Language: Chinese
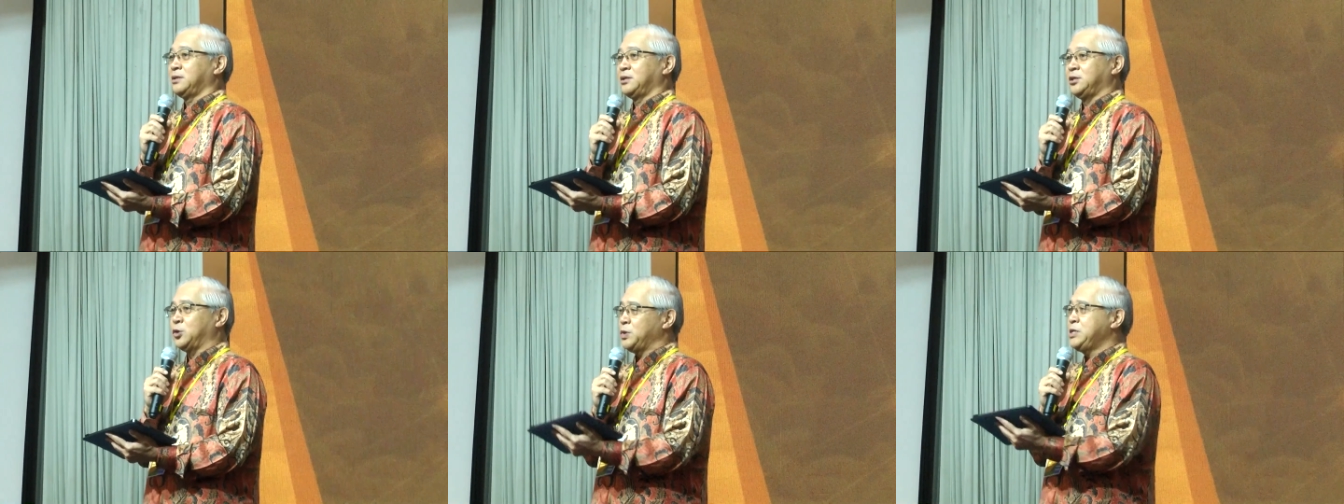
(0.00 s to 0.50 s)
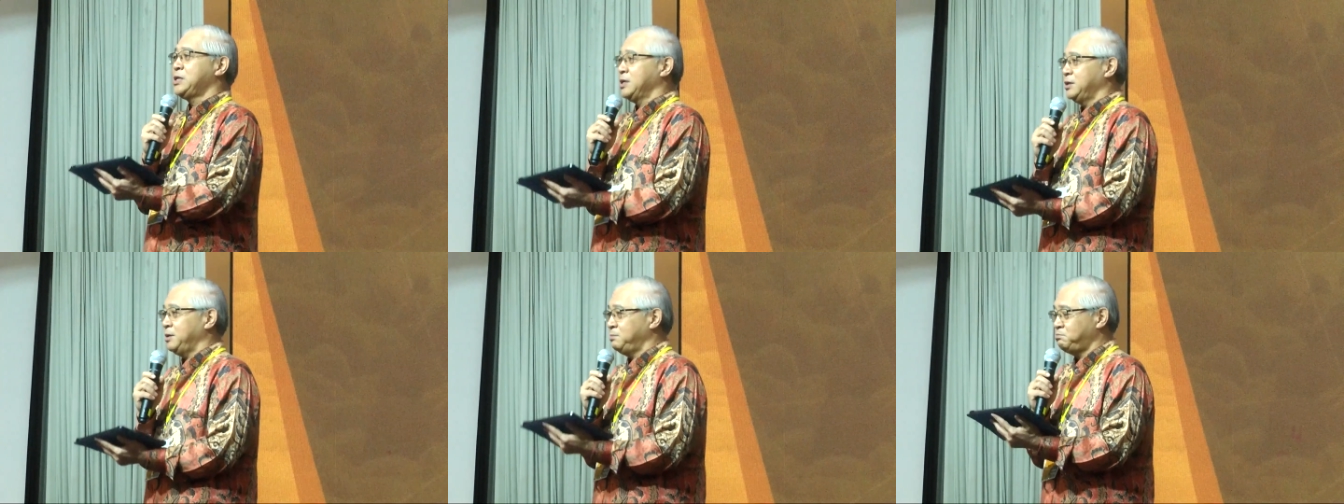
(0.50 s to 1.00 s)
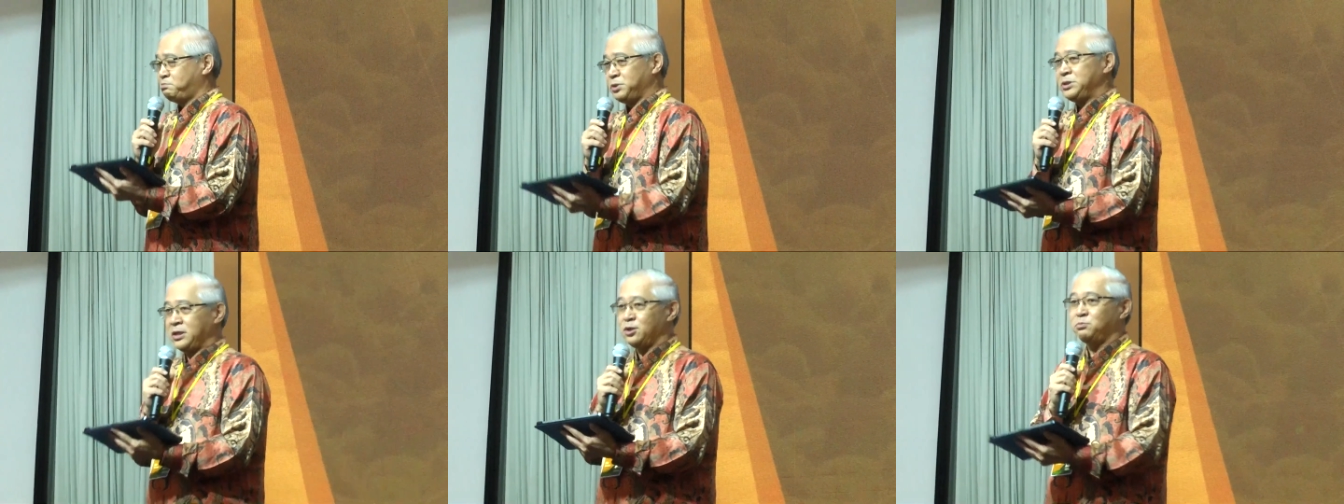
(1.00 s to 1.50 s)
有一个人不
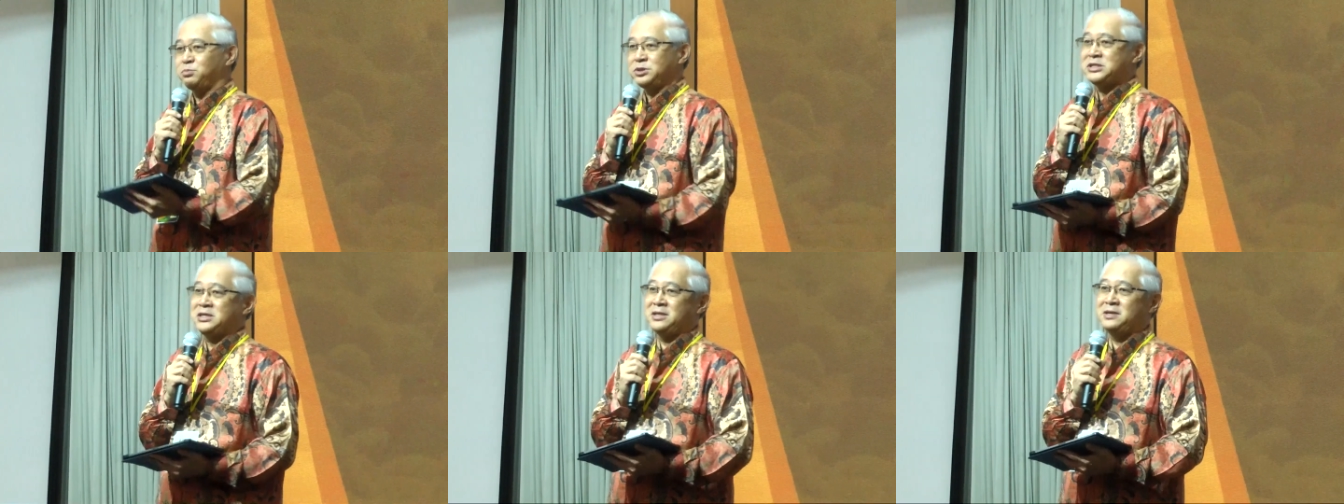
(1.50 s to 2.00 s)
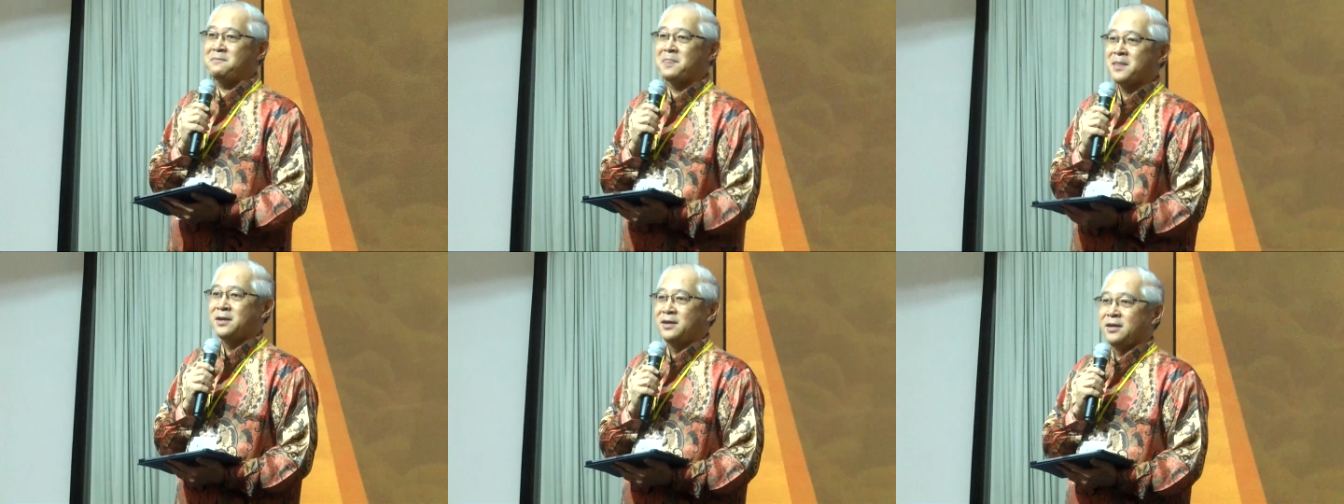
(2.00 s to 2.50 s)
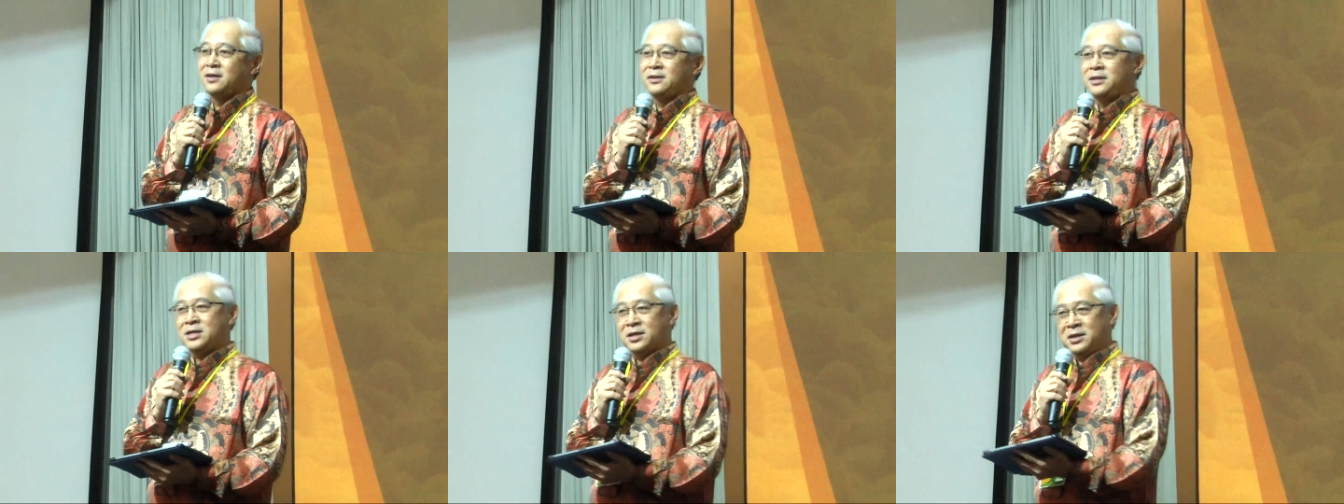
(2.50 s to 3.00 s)
能够不提，你
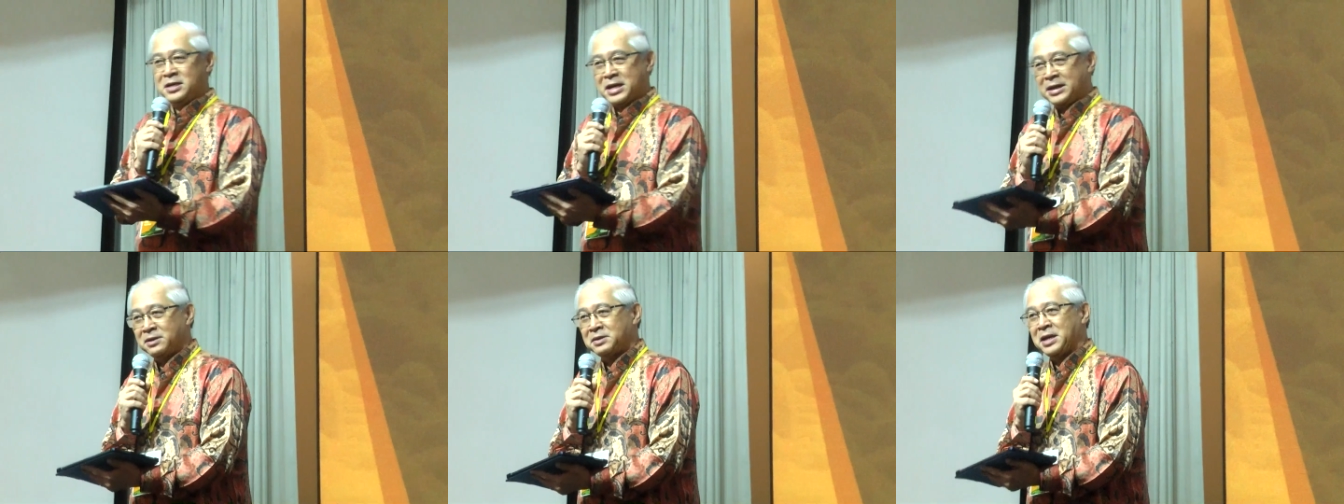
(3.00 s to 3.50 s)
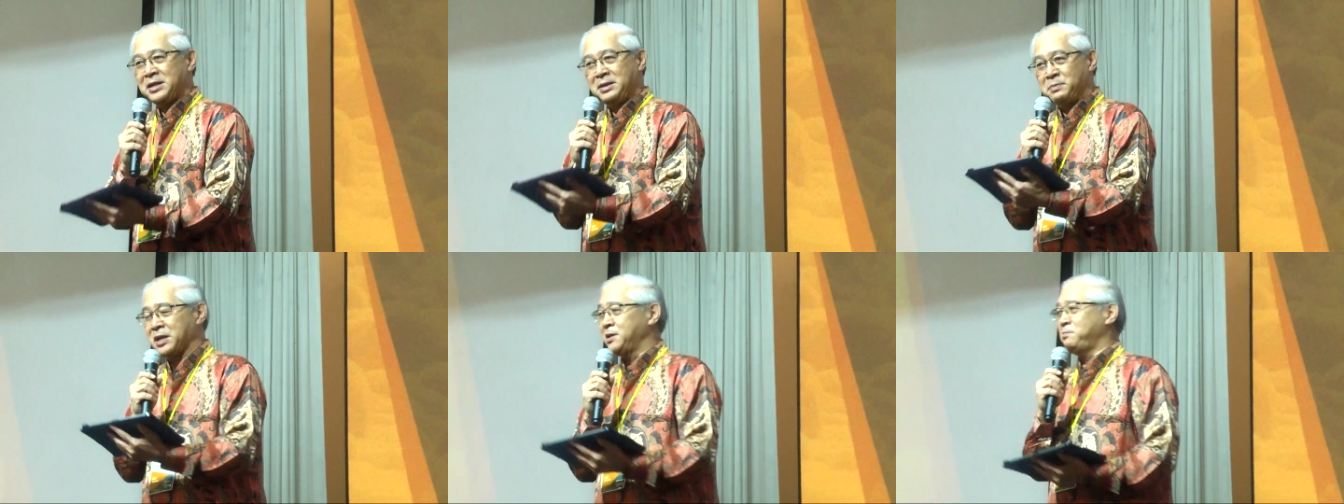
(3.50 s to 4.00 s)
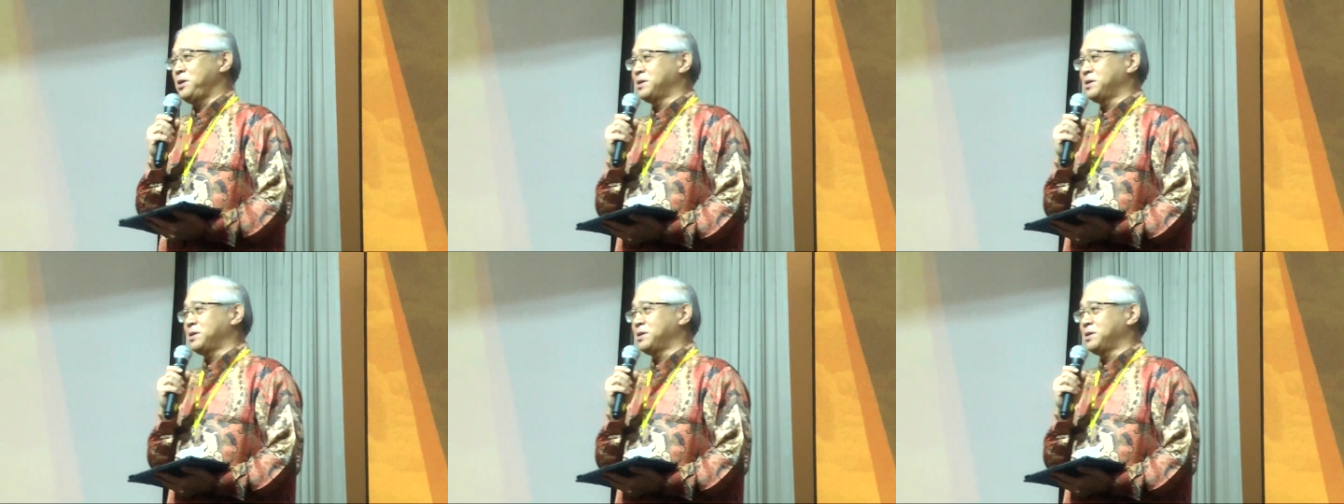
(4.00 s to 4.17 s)
可能看到他，你可能没有看